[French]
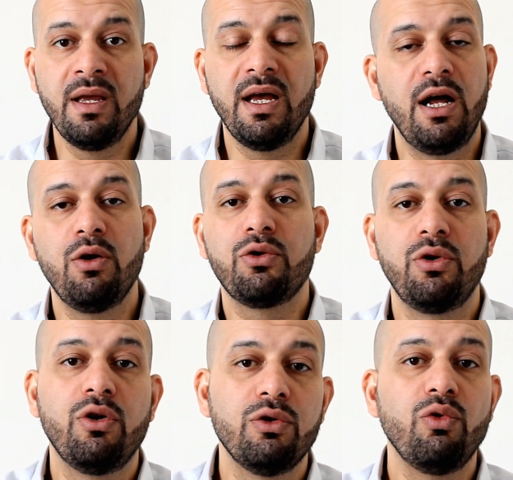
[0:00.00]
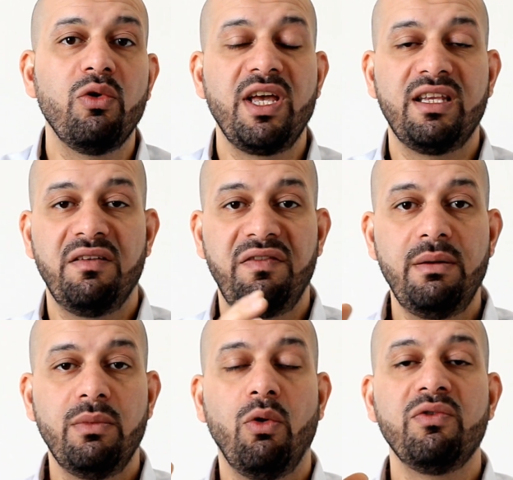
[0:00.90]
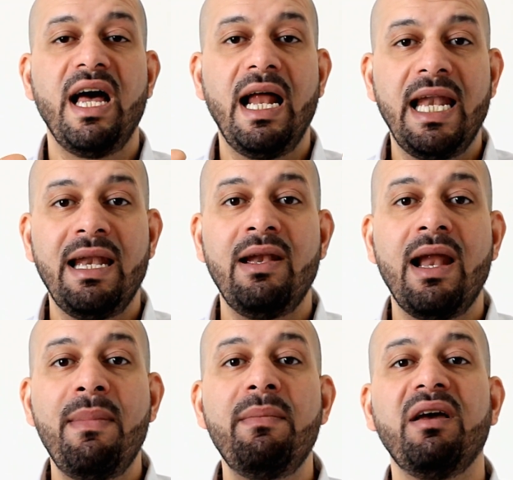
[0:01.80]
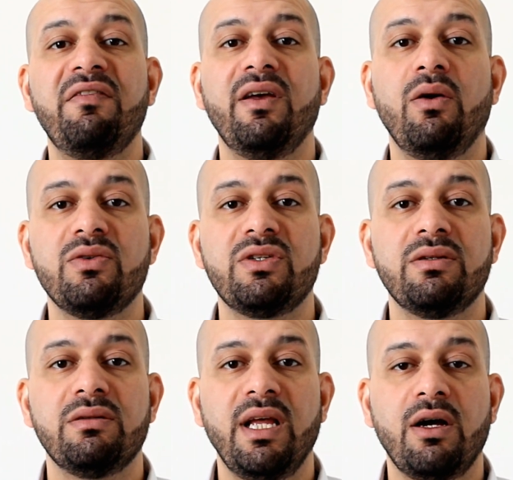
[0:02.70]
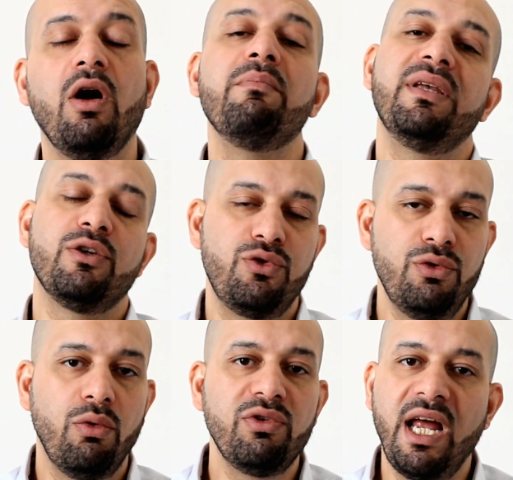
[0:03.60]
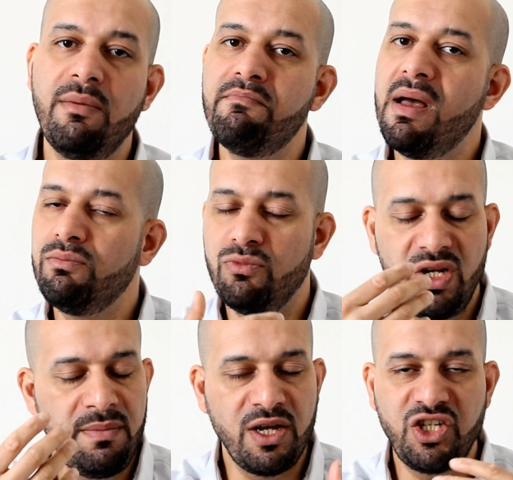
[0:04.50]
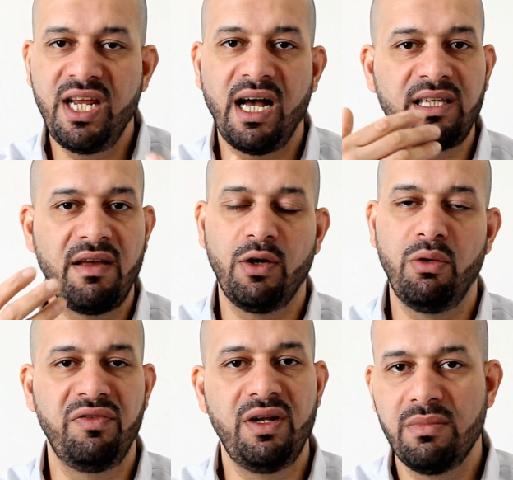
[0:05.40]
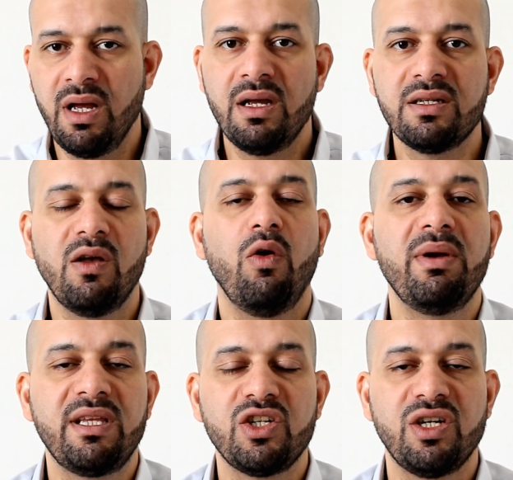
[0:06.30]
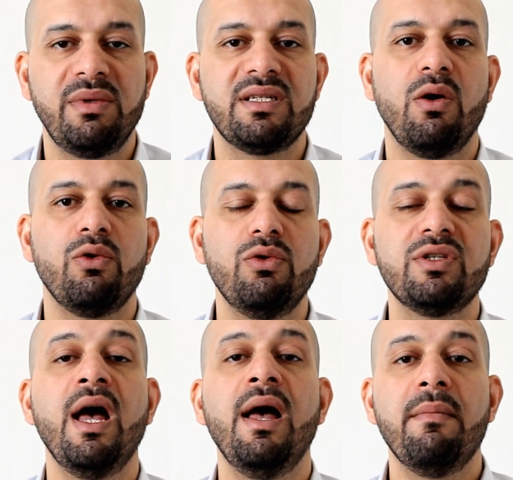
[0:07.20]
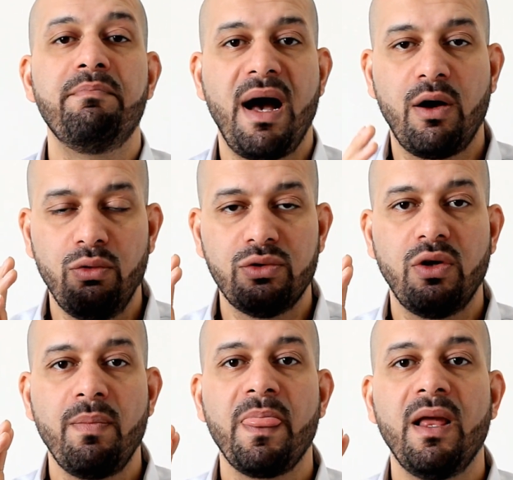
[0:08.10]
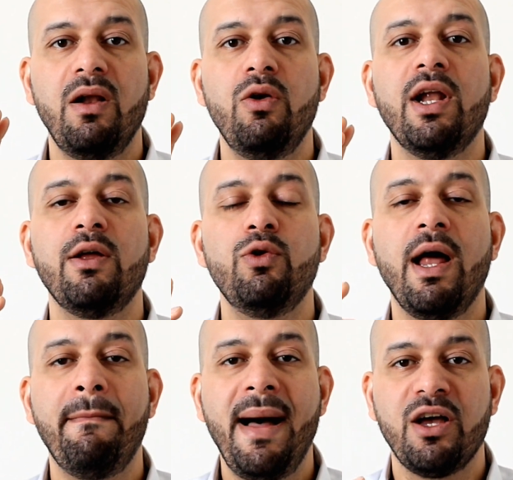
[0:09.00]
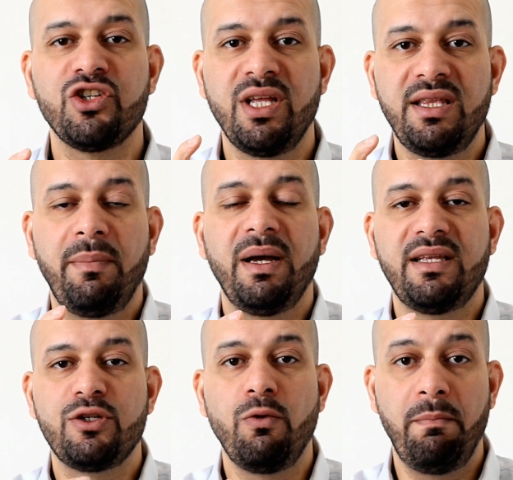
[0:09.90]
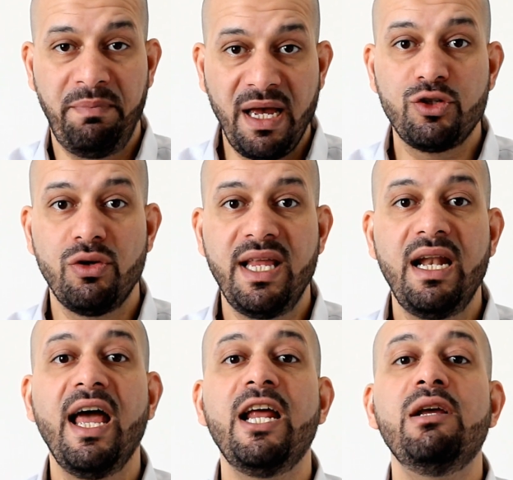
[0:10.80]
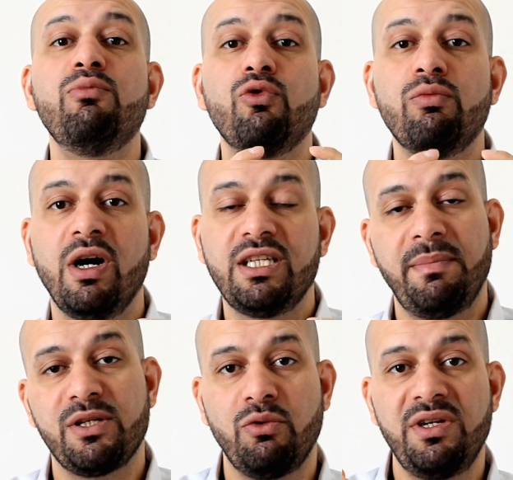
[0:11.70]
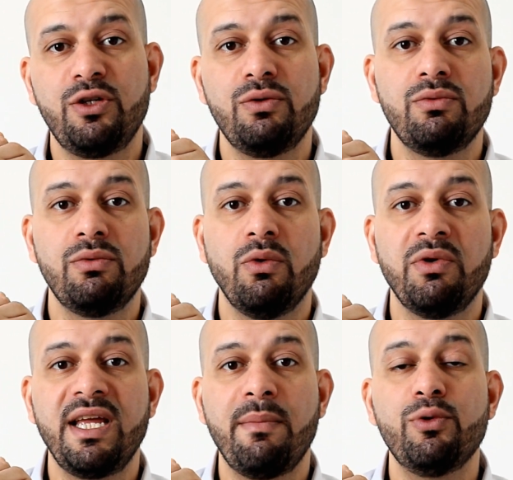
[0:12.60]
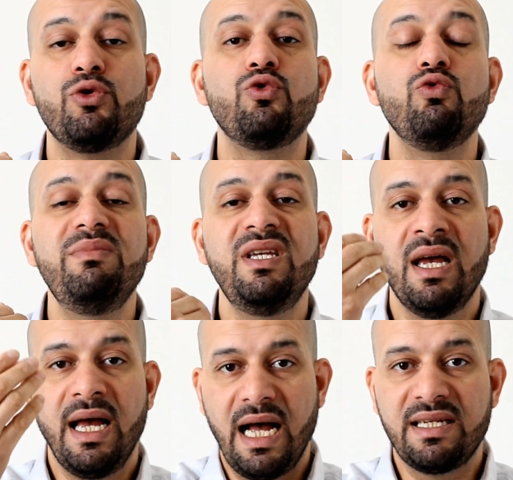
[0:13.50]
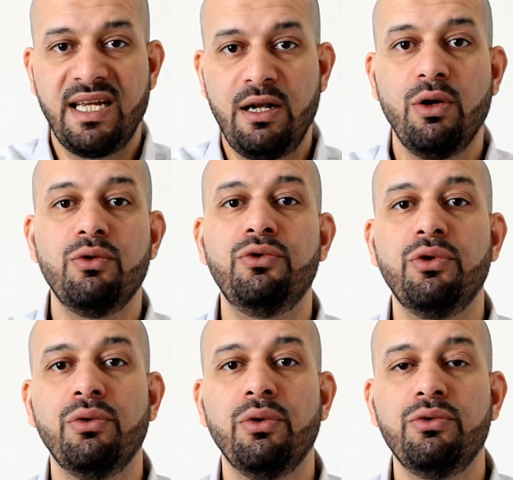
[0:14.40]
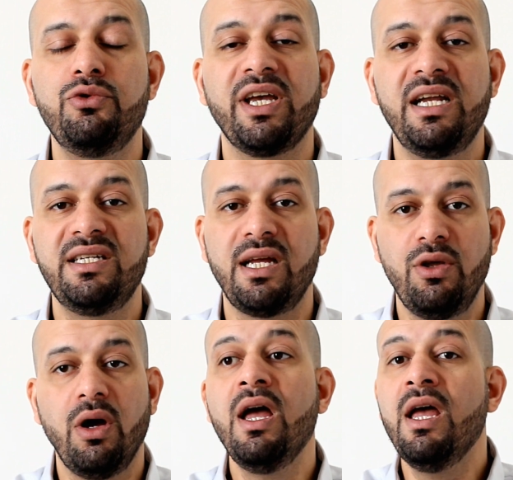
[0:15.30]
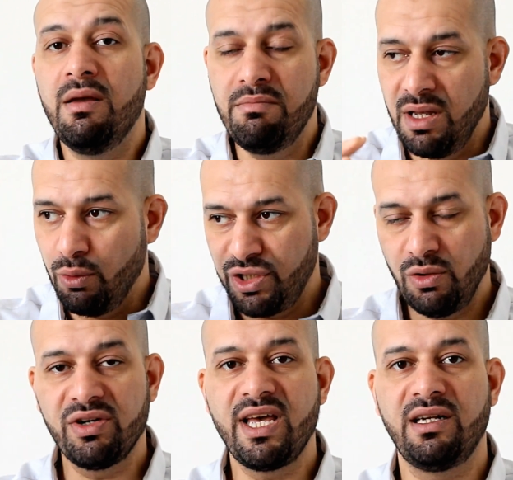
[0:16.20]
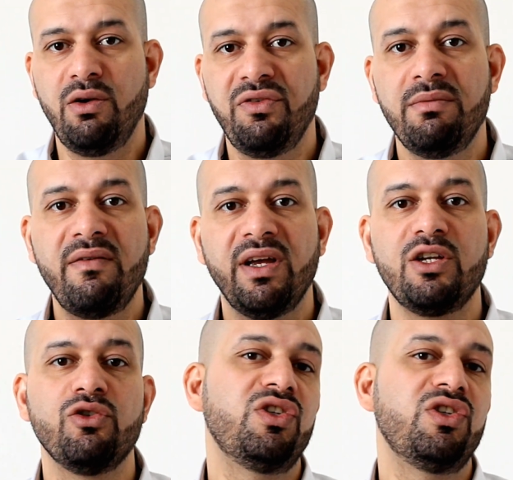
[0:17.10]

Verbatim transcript: Alors que quand on regarde un film, on a la même référence. D'accord Bien sûr, il y a le même de l'imaginaire à travers le film, ça on remettra jamais ça en cause. Par contre, la, la marge d'interprétation personnelle, elle est beaucoup moindre parce qu'on est on est un peu soumis à celle du réalisateur, mais aussi on regarde le film avec les gens.